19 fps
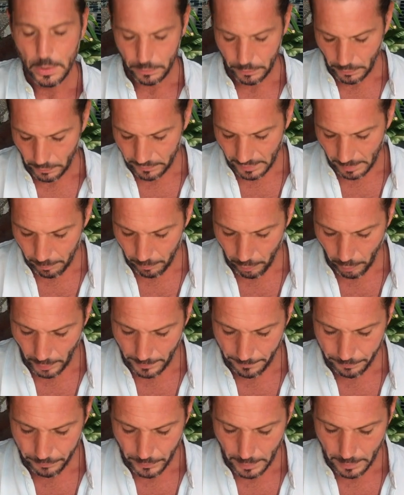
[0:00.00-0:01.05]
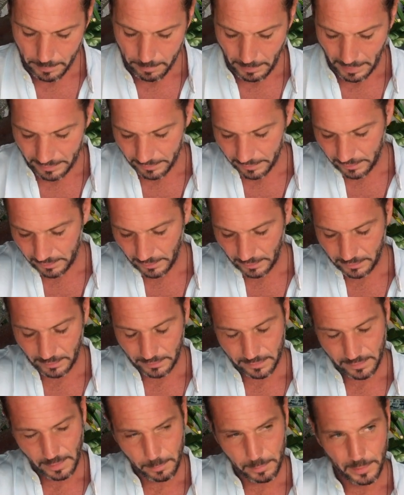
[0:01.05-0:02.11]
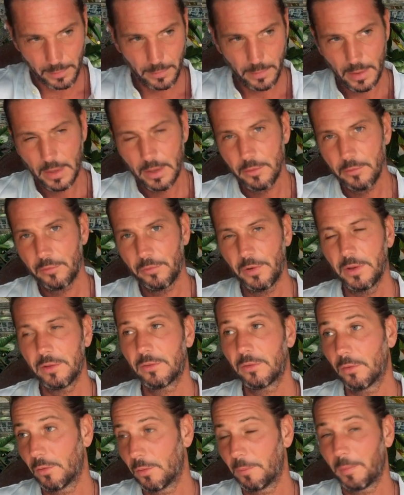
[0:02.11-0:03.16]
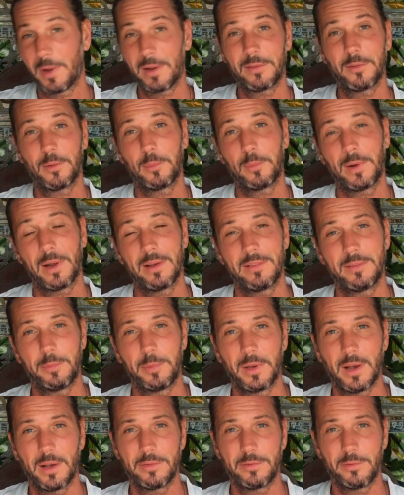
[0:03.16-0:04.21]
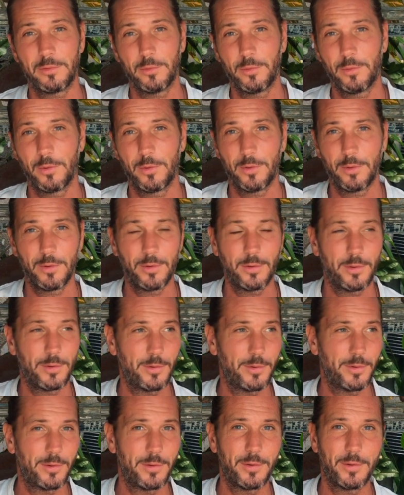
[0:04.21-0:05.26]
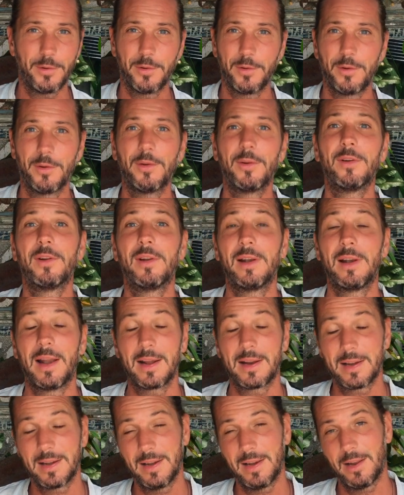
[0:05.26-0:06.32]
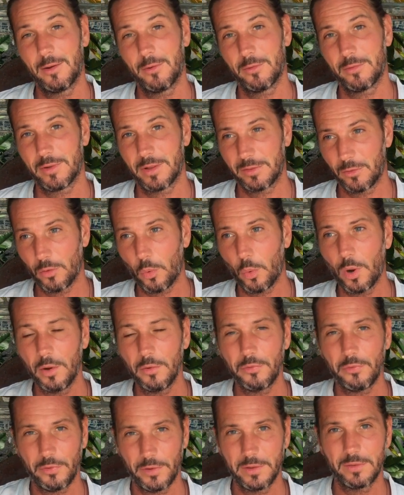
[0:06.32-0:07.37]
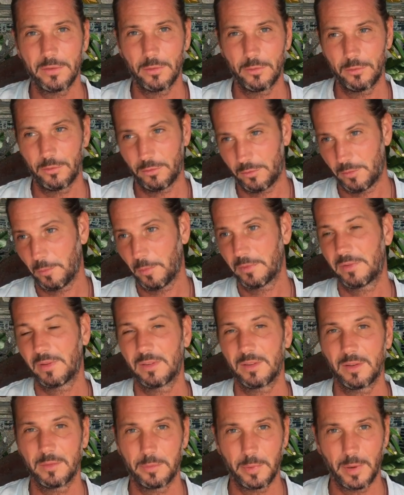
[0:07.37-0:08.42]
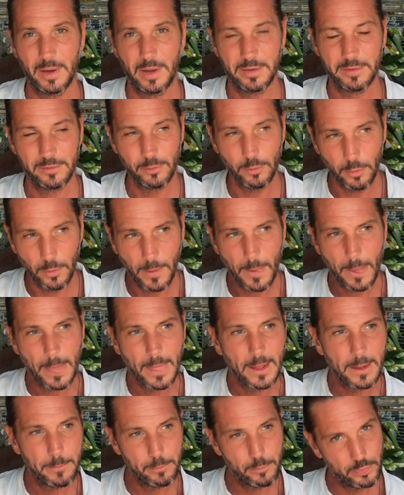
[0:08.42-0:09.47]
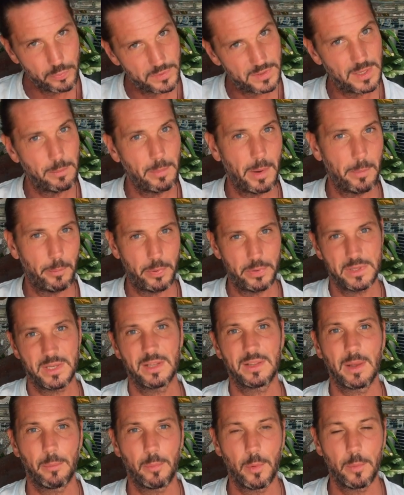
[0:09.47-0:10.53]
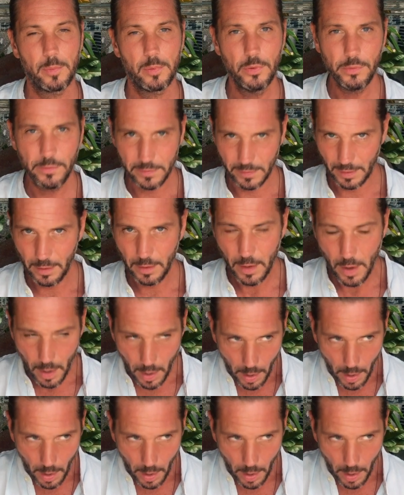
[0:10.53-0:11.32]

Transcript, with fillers: Deuxième point, bah, c'est assez simple. Faites euh, par exemple la respiration, euh, la clé 23, faites justement cette respiration. Poussez même peut-être un peu plus. Hein.